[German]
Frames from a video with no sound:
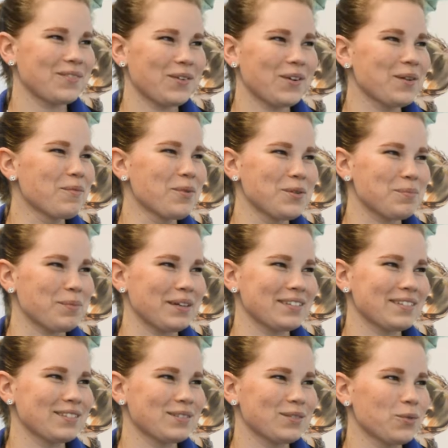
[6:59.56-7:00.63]
Hat immer alles
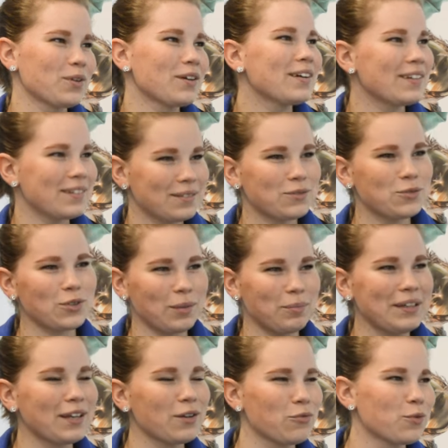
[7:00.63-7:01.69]
passt. Oder zu dem
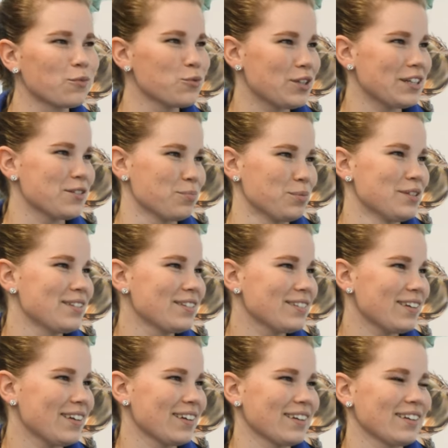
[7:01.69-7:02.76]
hingeführt, wo du jetzt bist,
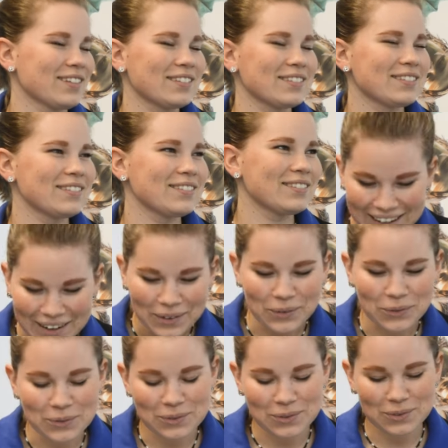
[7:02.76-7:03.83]
ja, eigentlich. Genau.
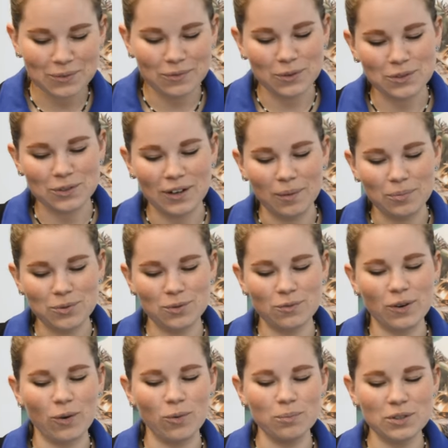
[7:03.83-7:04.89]
Und was glaubst du,
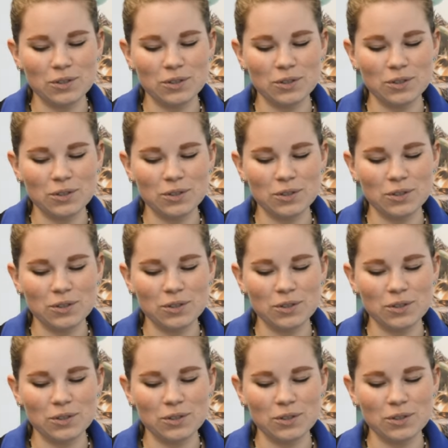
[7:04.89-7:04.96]
warum